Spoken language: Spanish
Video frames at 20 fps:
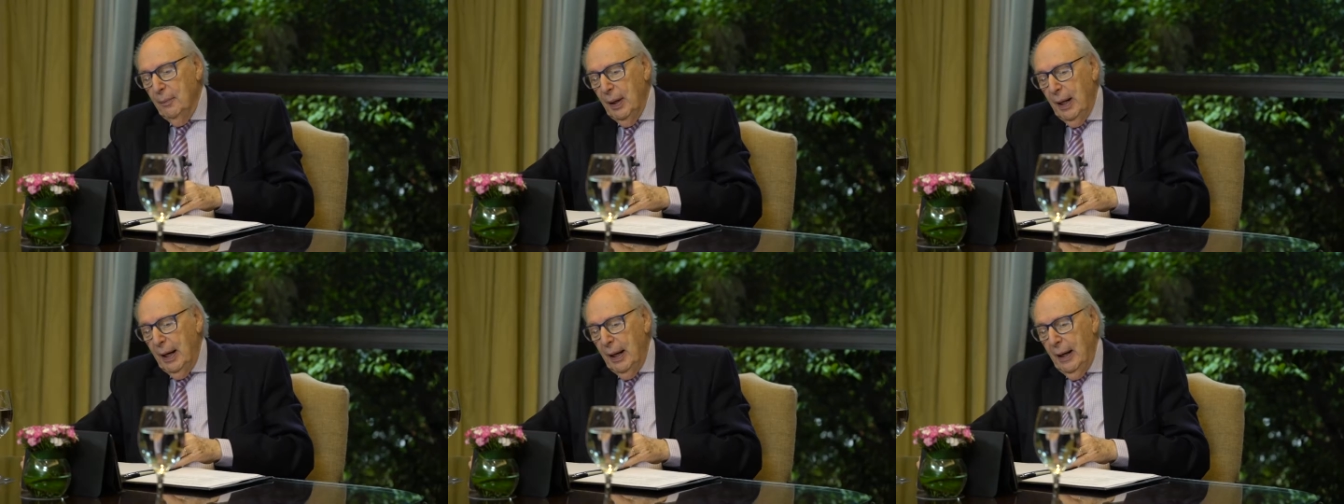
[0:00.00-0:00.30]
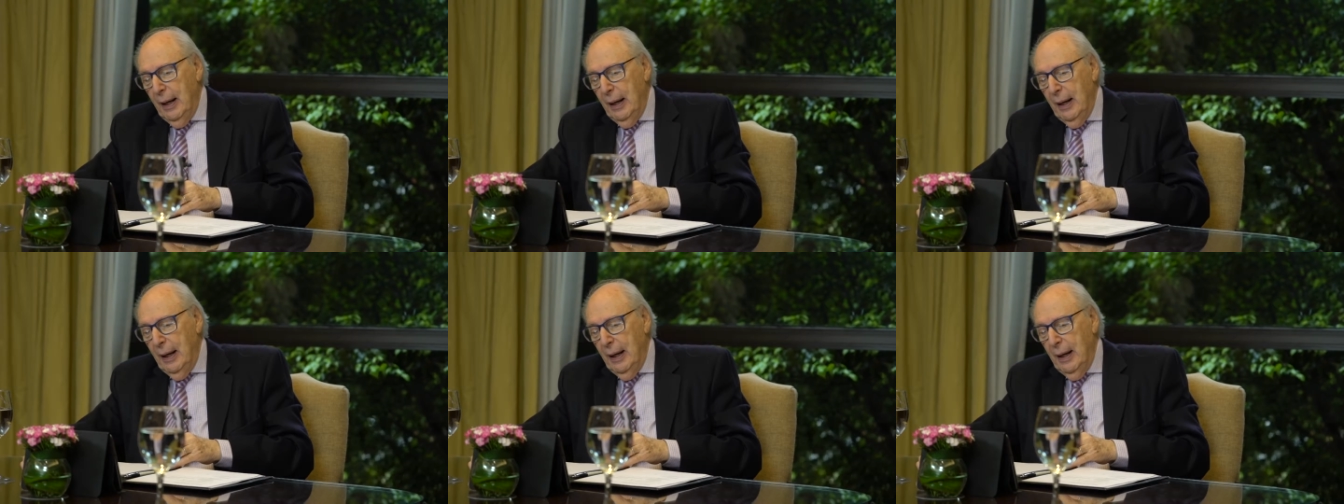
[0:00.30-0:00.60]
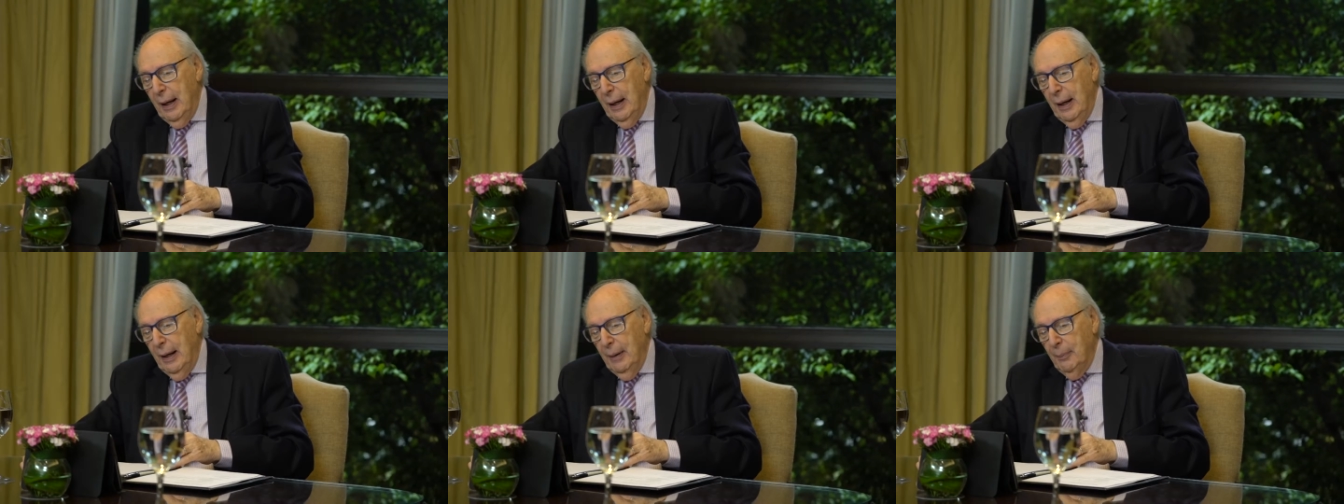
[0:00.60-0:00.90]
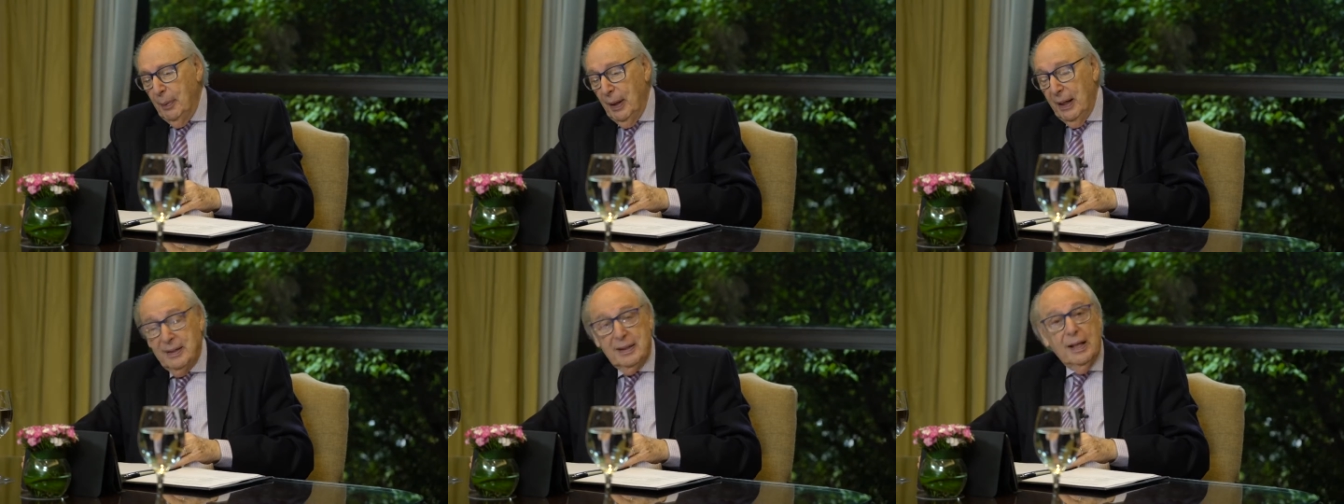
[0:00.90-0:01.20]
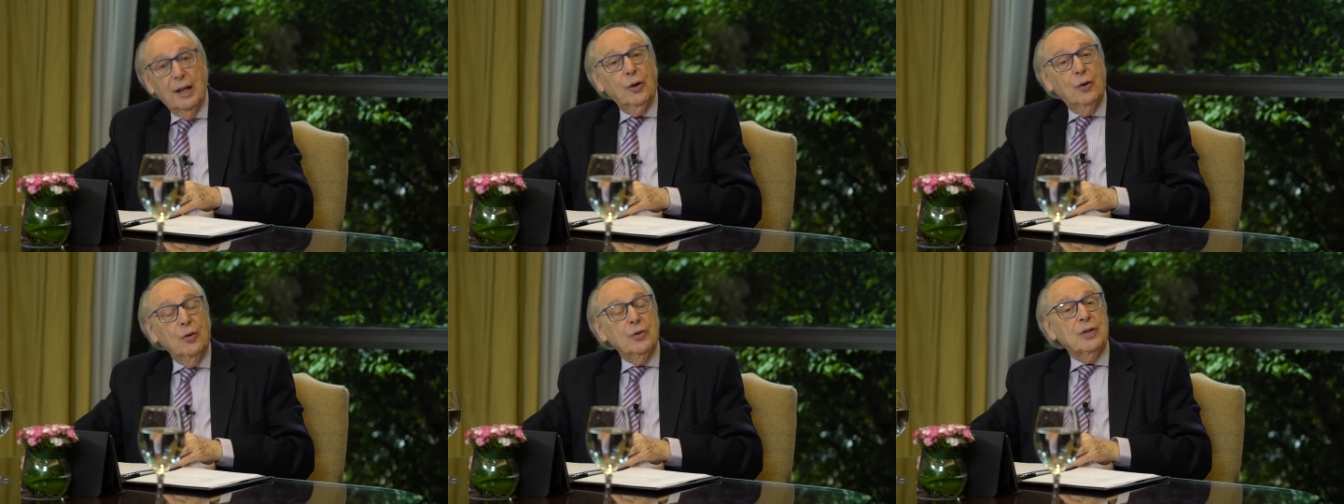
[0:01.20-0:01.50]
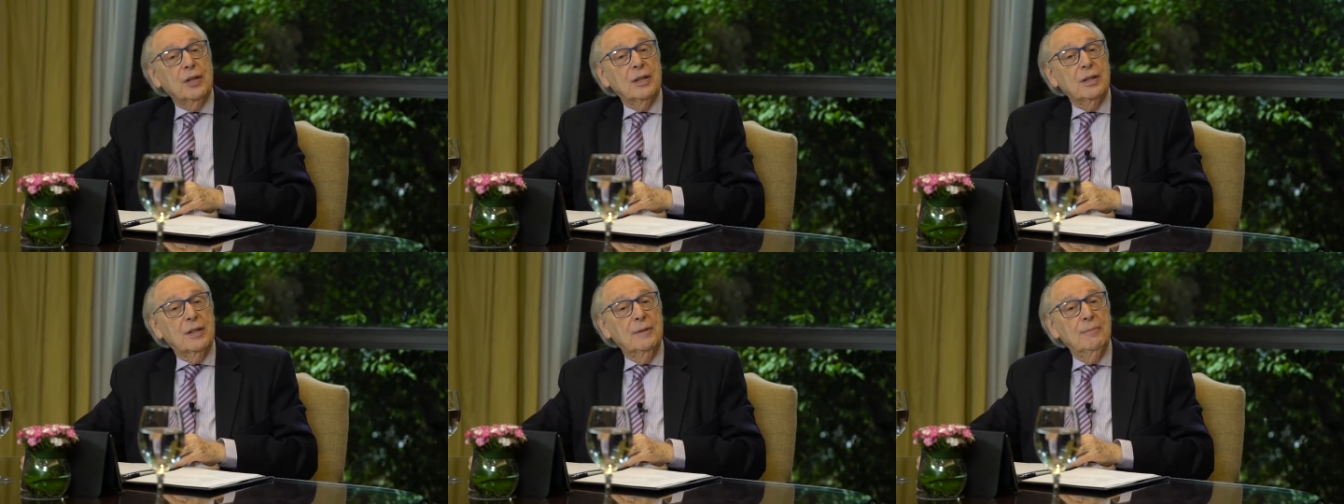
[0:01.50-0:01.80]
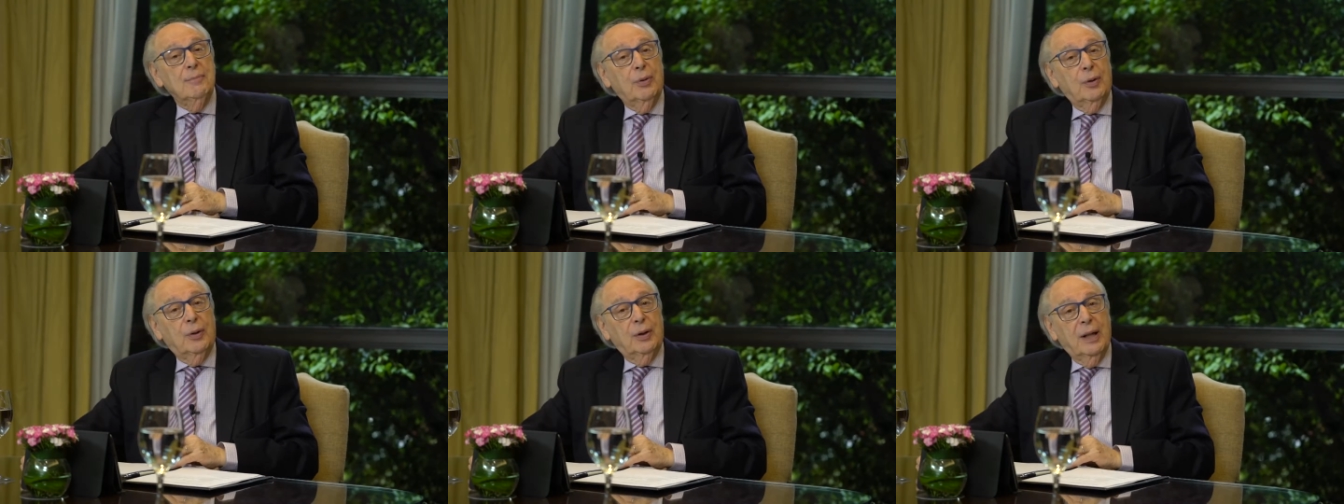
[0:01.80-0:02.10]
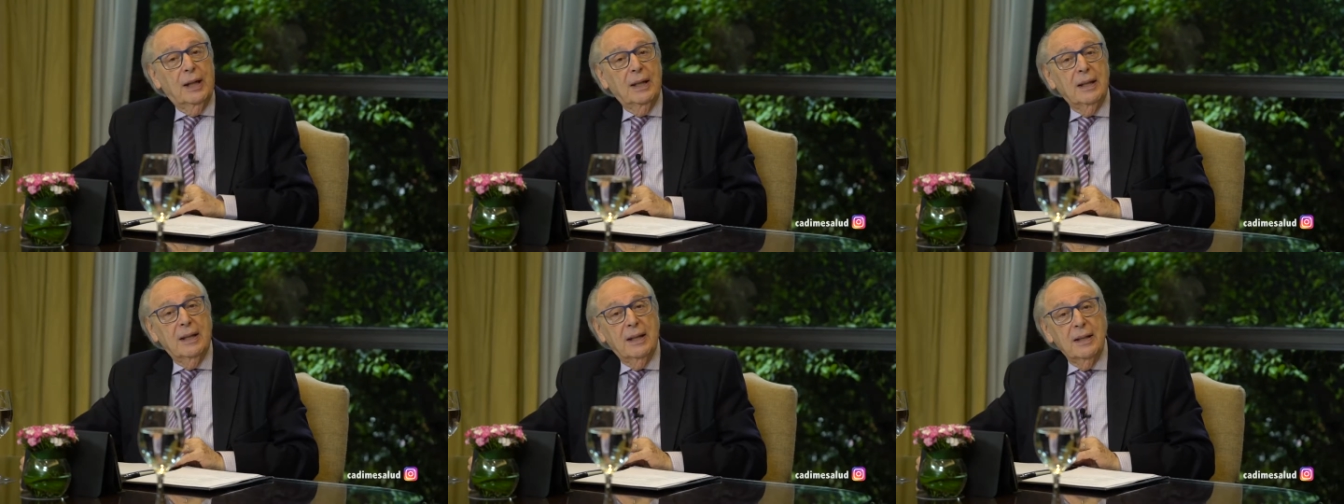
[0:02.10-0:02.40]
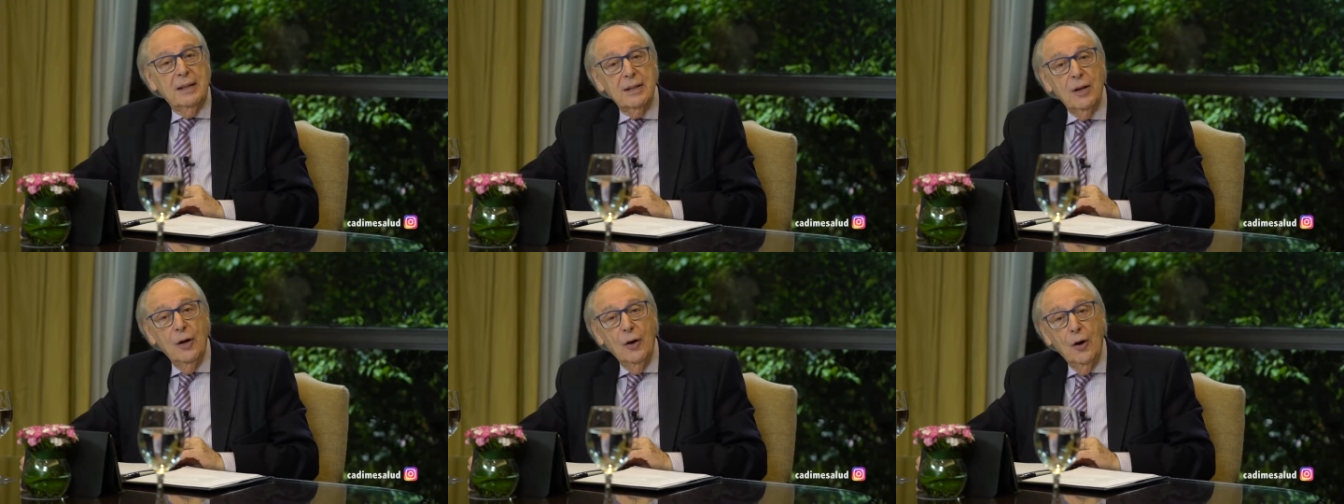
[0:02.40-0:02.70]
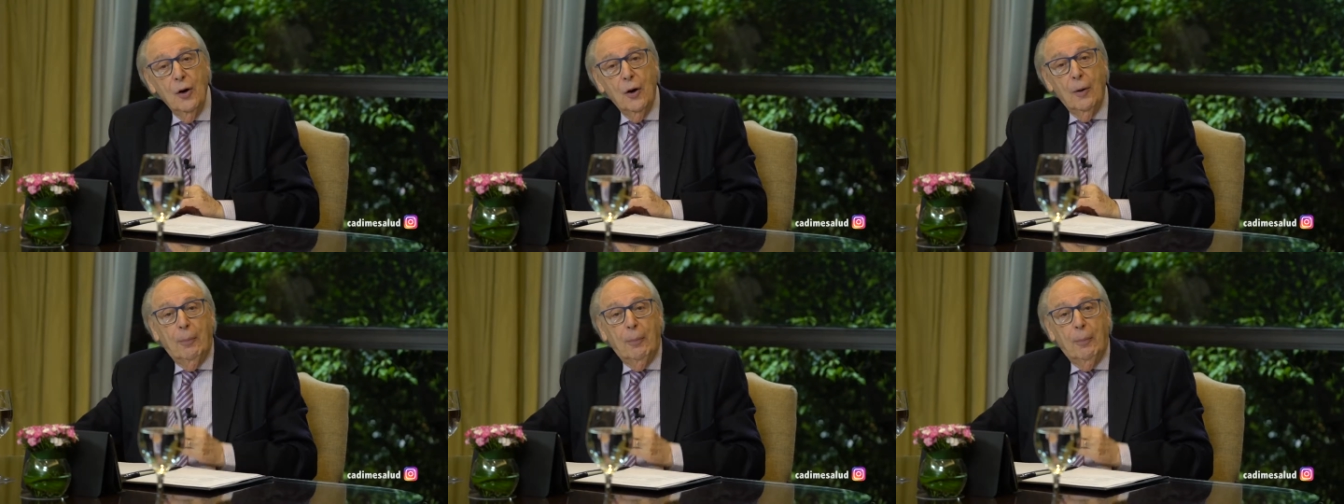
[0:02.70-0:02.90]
para, para hacer cosas importantes,